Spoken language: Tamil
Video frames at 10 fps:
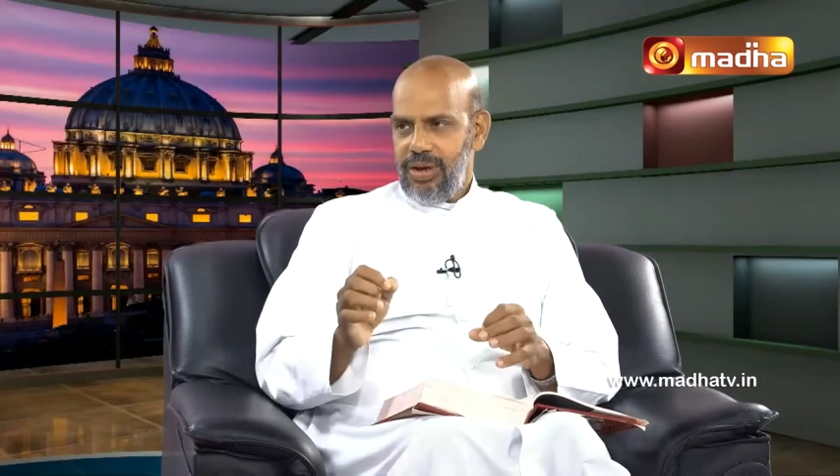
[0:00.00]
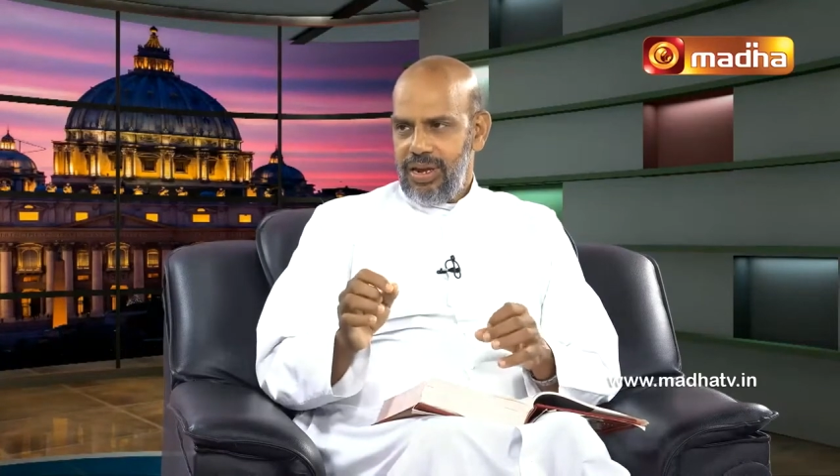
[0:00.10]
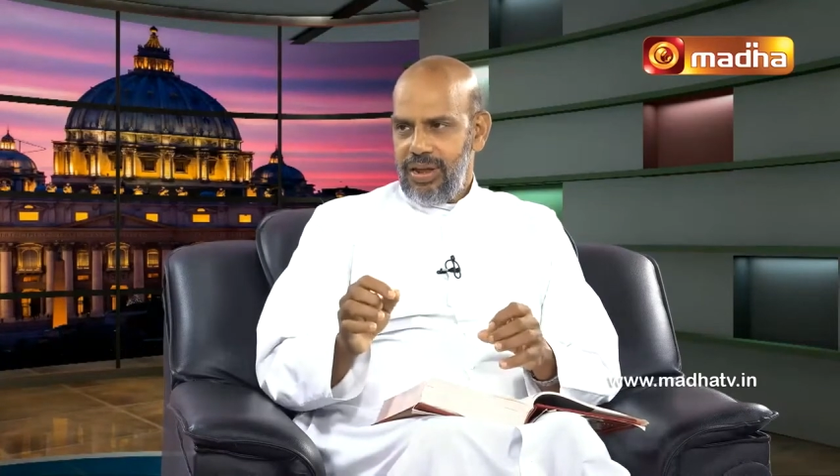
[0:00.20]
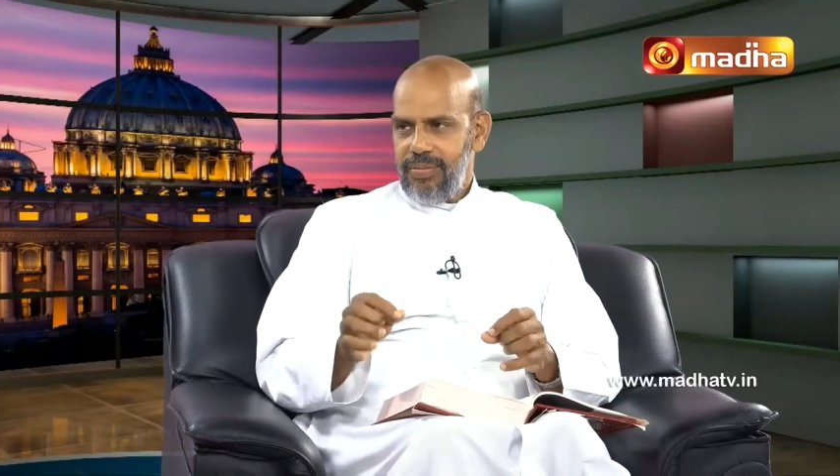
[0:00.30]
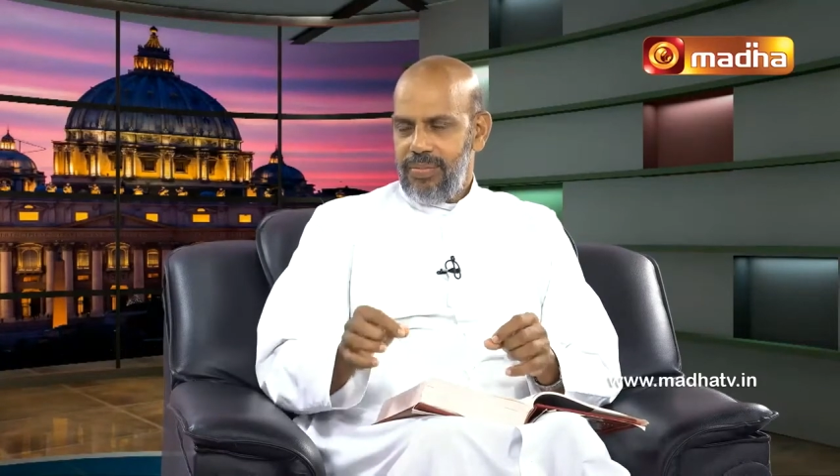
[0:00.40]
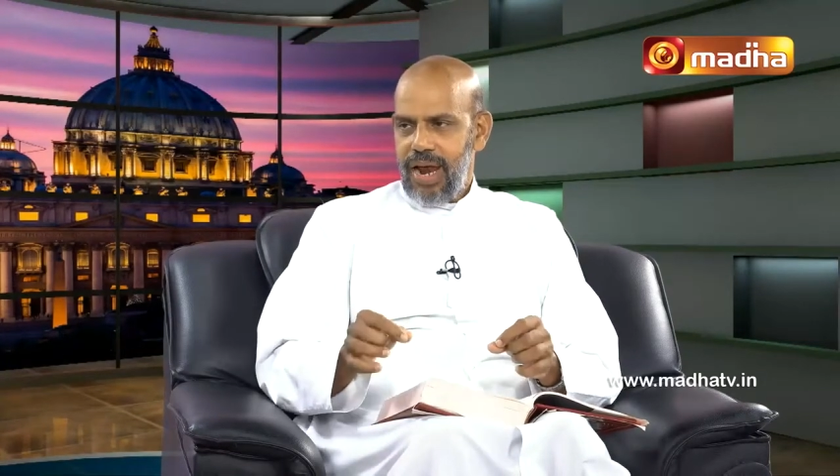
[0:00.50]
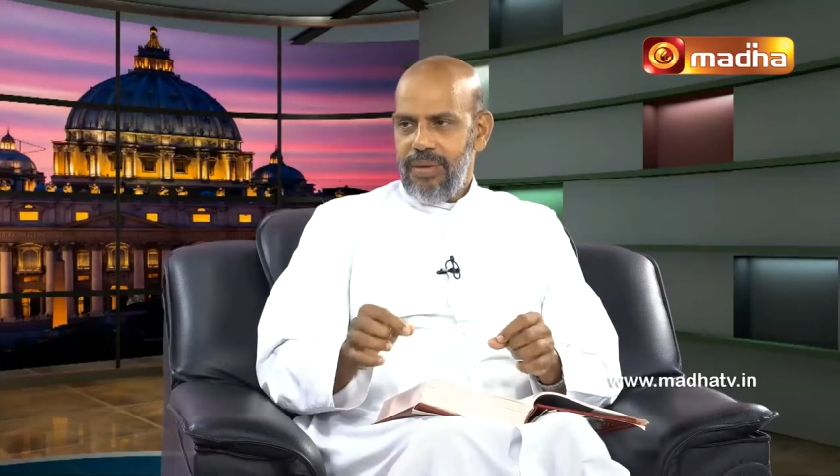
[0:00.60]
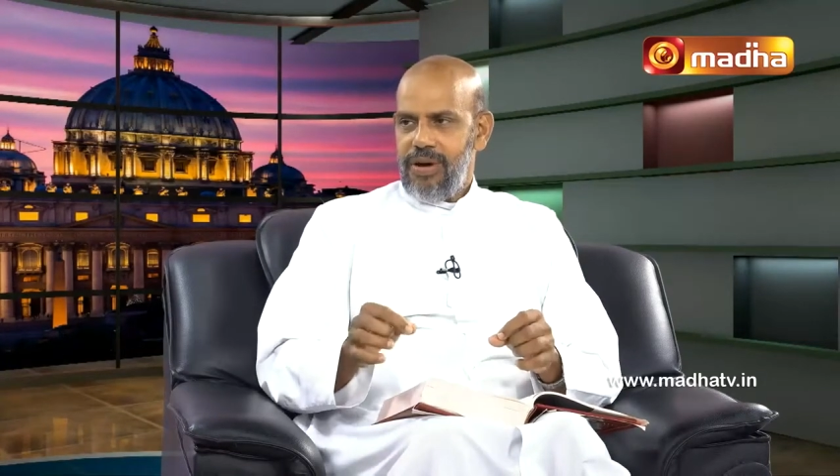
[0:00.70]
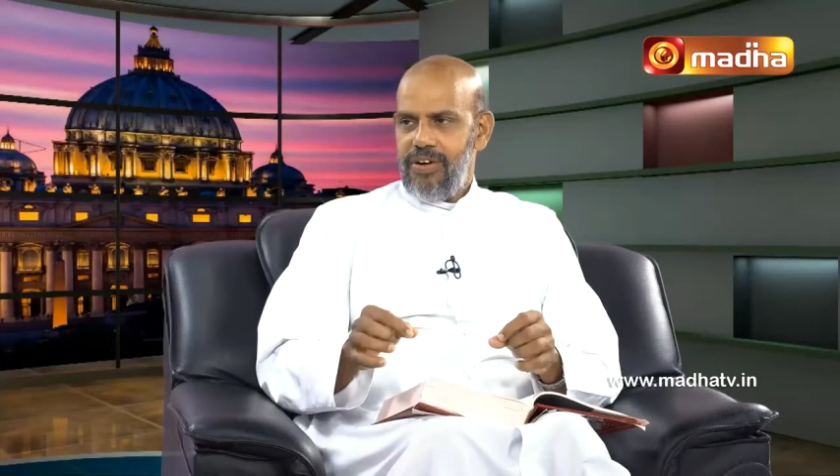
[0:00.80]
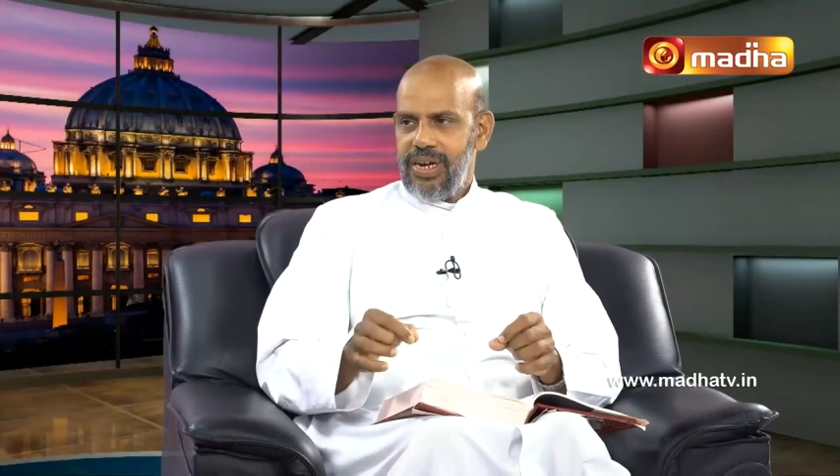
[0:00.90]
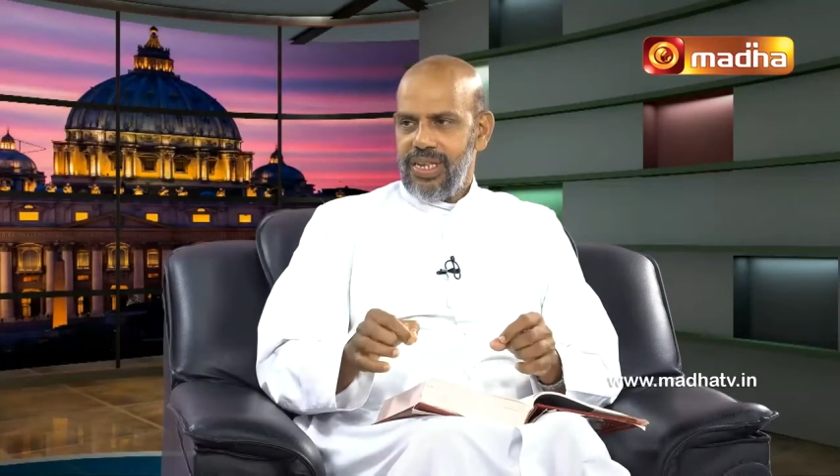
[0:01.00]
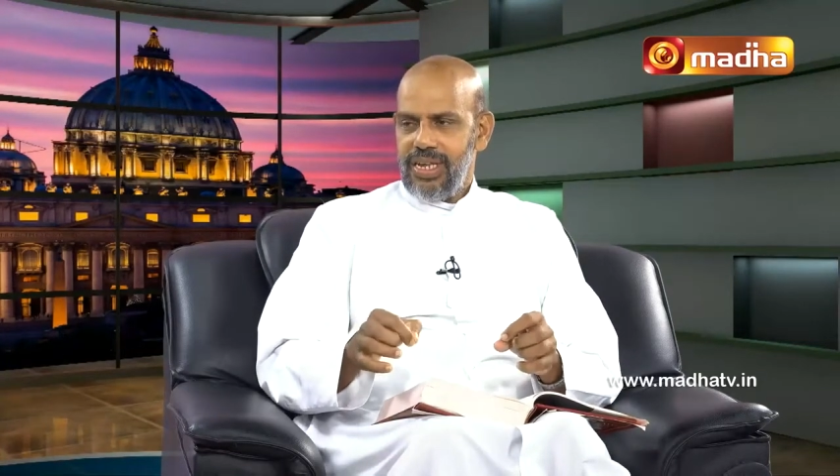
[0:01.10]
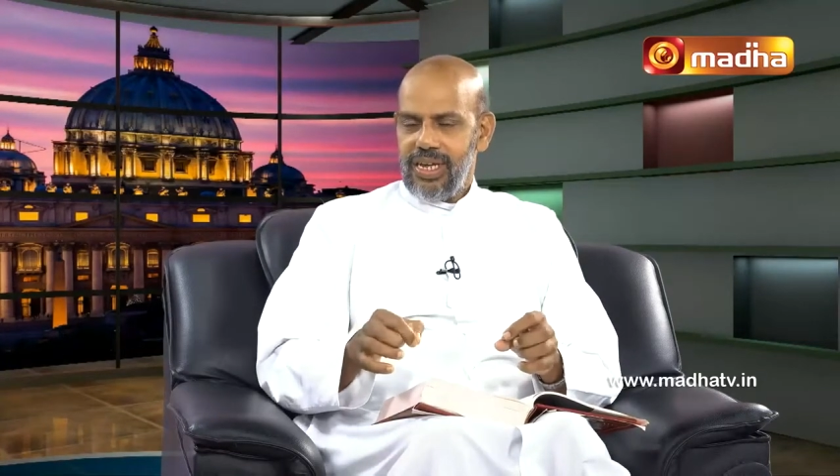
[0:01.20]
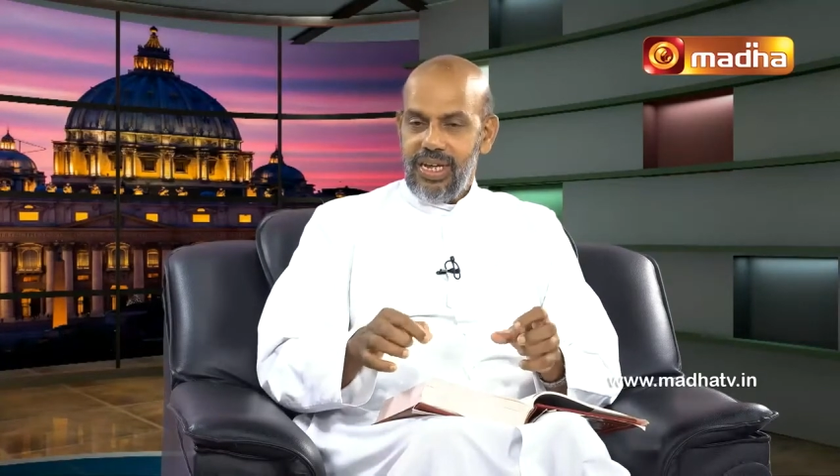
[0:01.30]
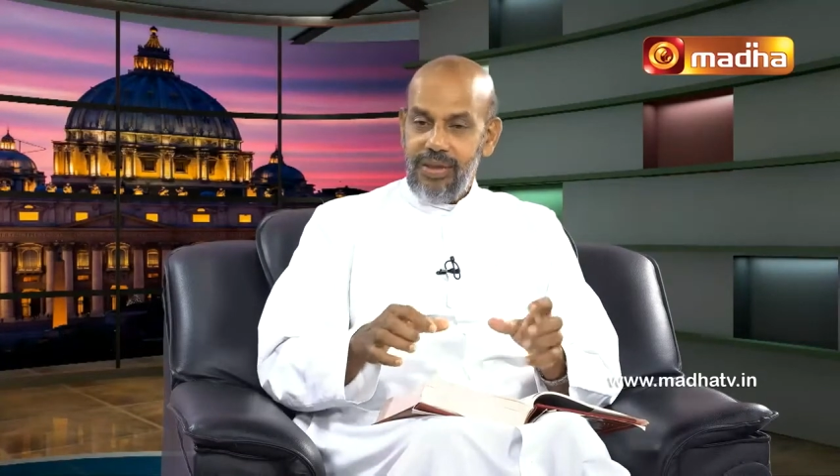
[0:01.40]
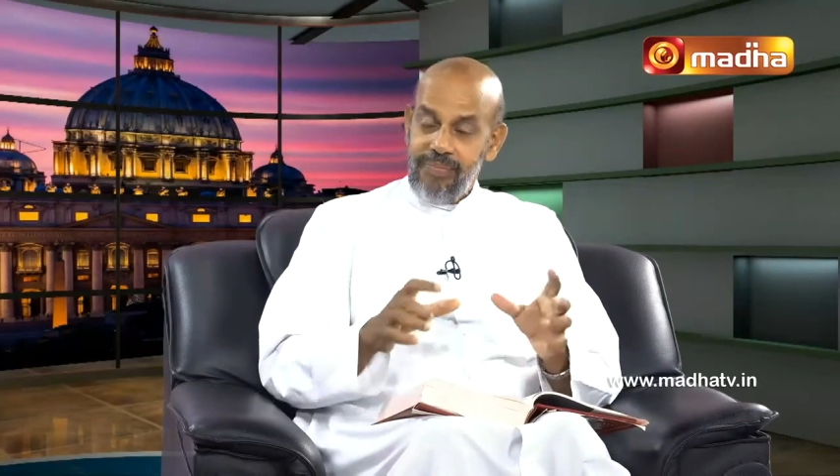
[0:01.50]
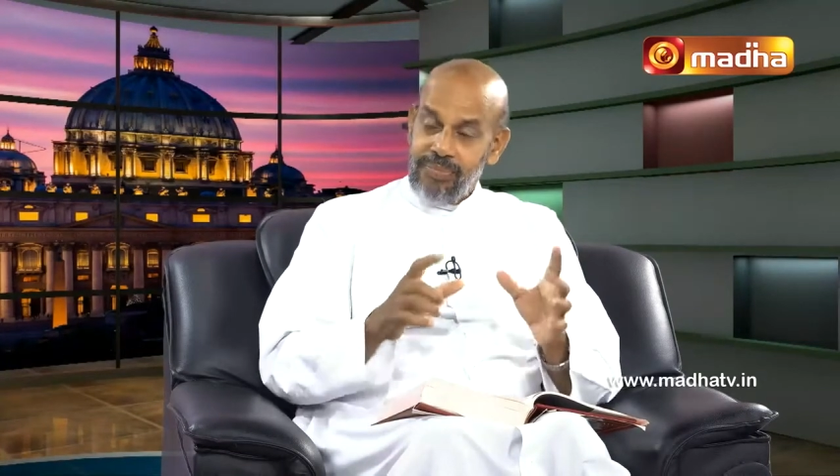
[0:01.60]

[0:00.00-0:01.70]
ஒரு மறை மாவட்டத்துக்கு